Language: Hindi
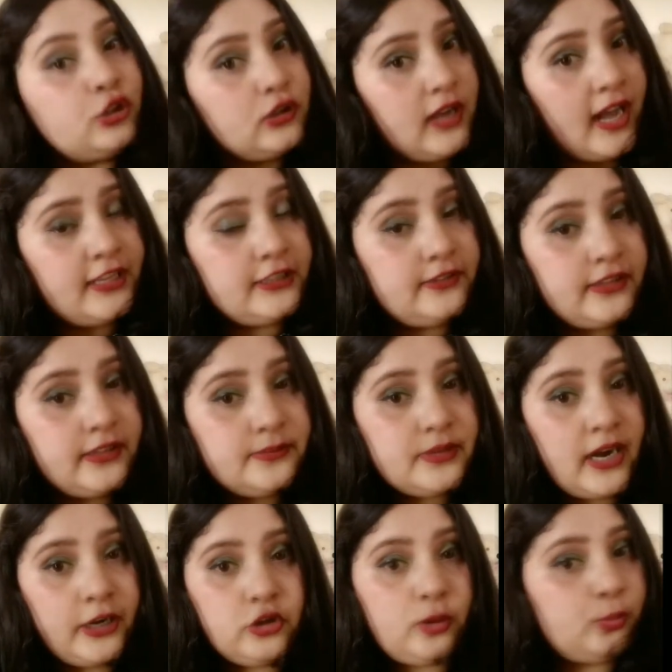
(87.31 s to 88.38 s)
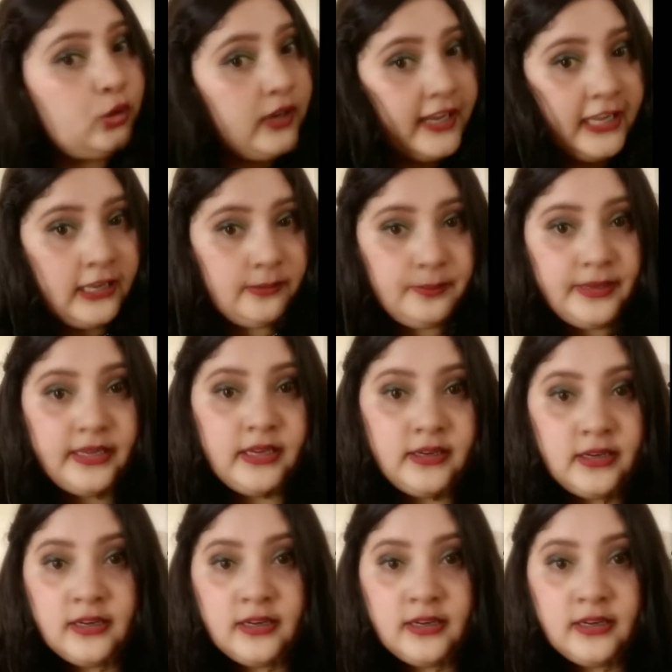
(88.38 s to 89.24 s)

तो कांजीवरम साड़ी तो आपको कहीं भी